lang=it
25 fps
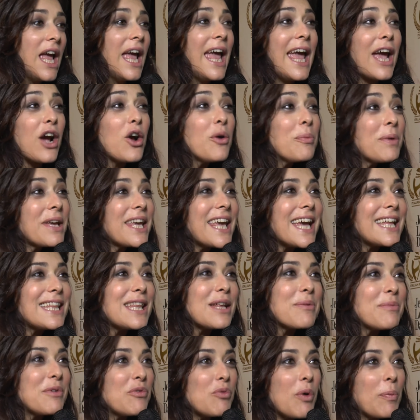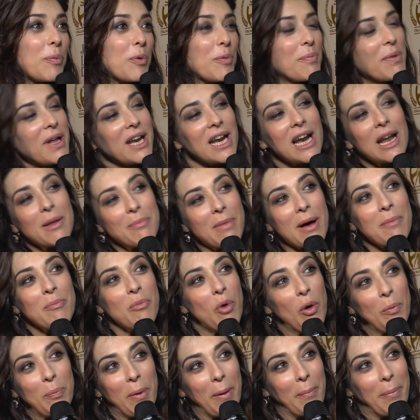È come chiedermi vuoi più bene alla mamma
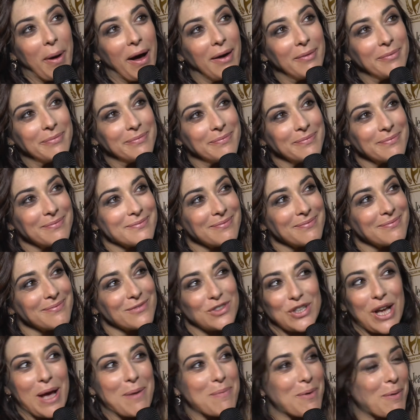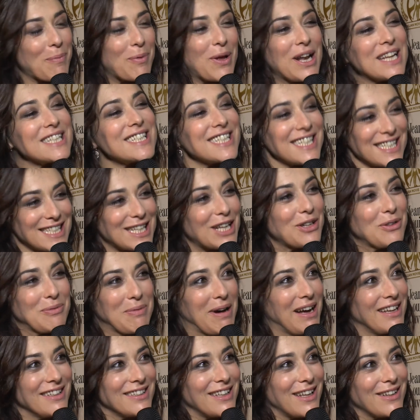o al papà? Cioè, è proprio la stessa
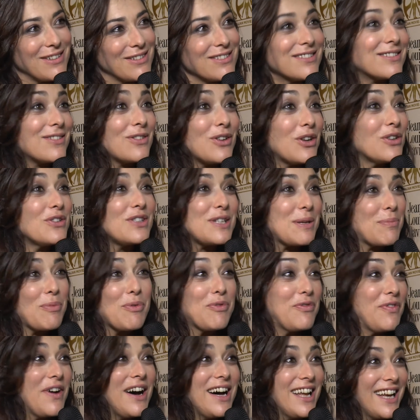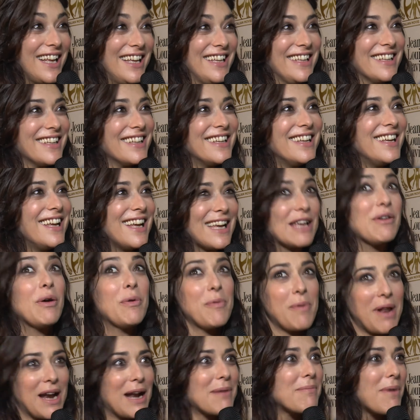domanda, non, non si può fare. Che
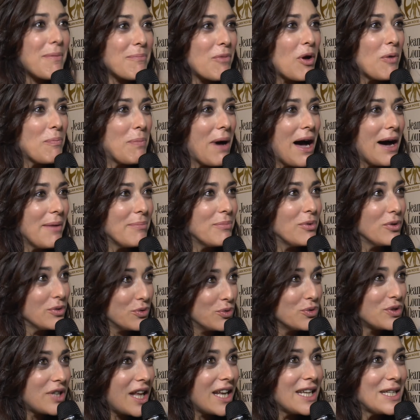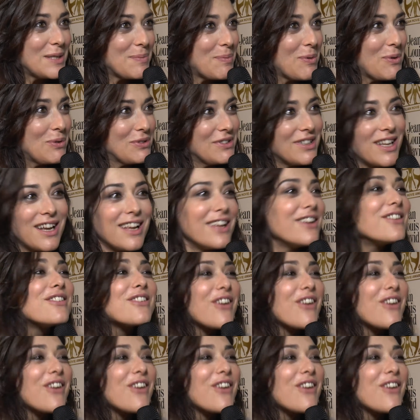voglio bene alla mamma o al babbo, tu sai rispondere, io